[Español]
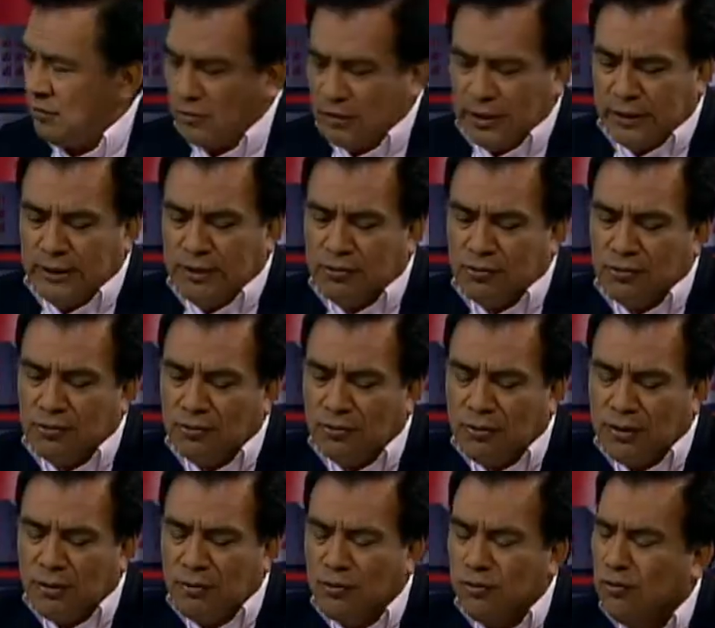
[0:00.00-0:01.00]
O sea, estos
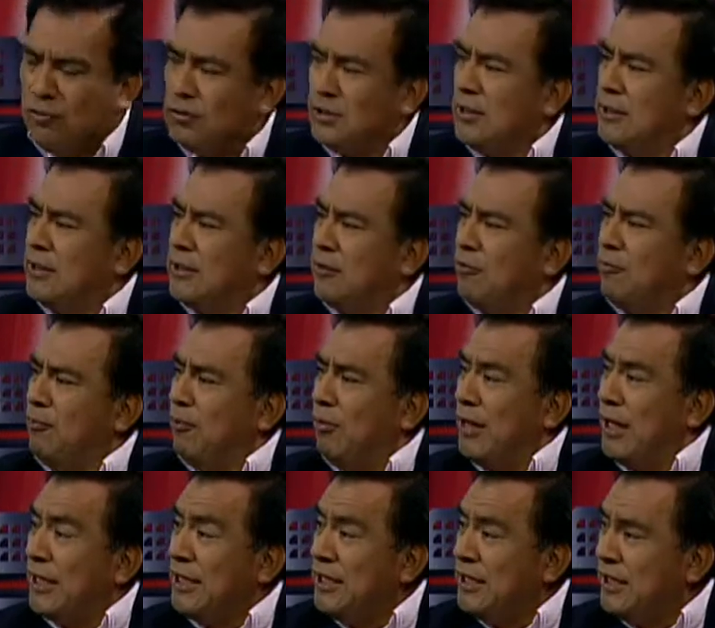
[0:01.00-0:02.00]
son audios editados
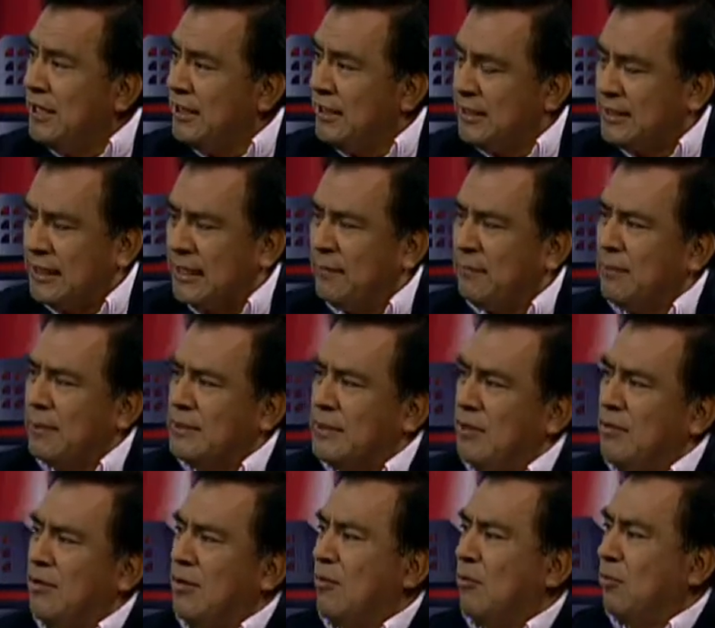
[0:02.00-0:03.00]
por la DINI que se la han
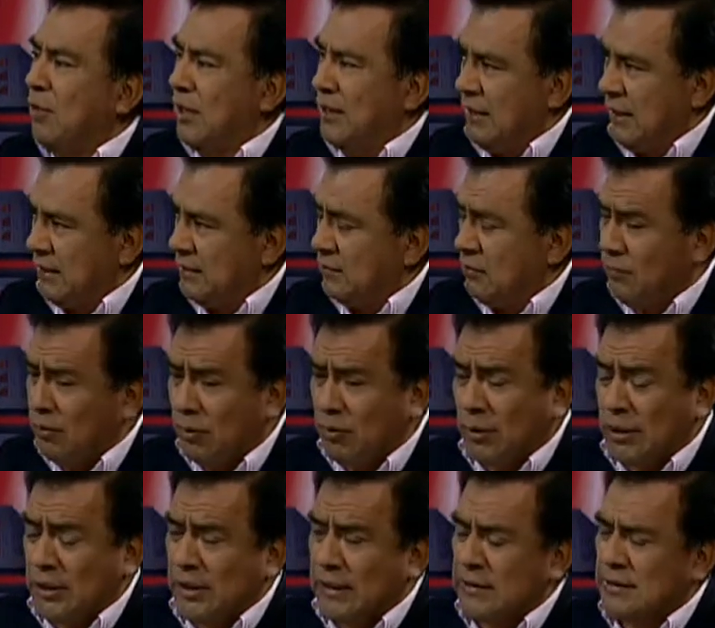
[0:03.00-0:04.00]
pasado a Abugataz. Como a
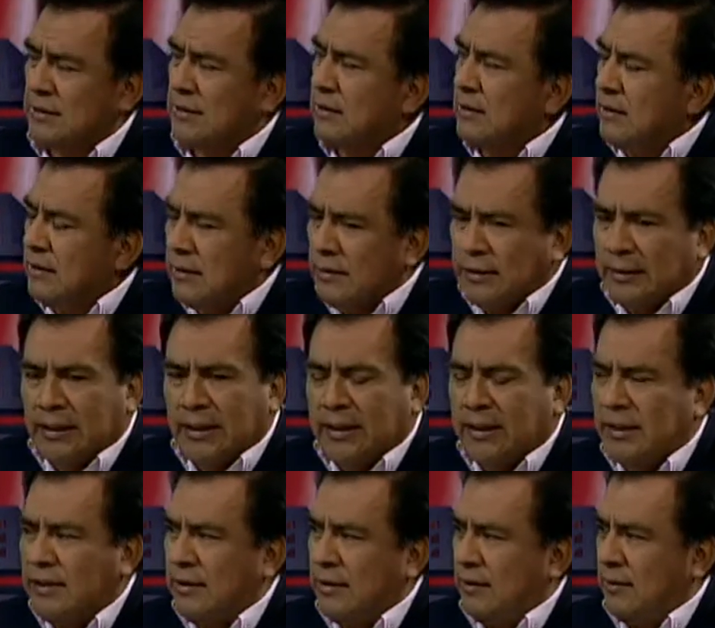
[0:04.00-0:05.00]
la
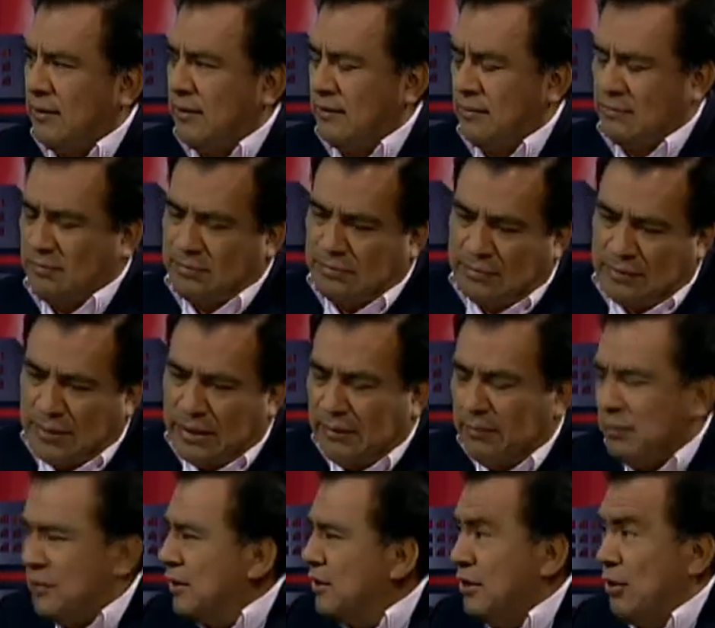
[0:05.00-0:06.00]
gente
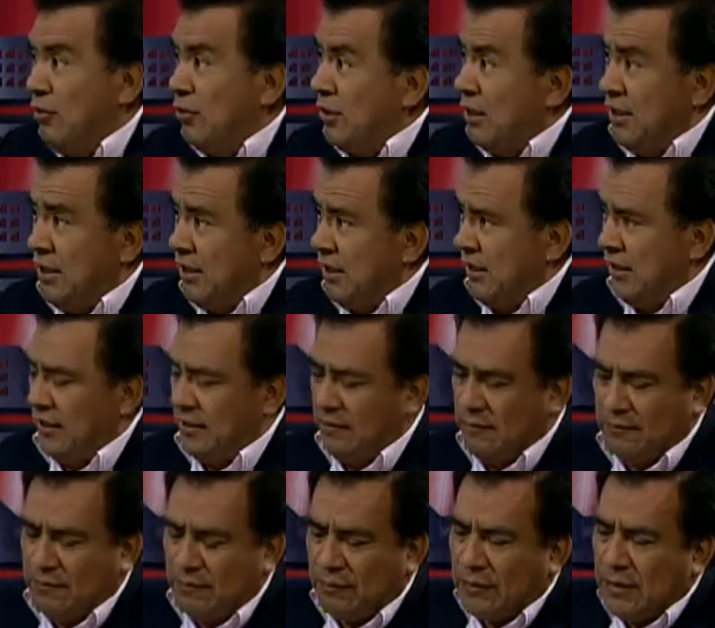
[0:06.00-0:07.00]
dice lo que quiere.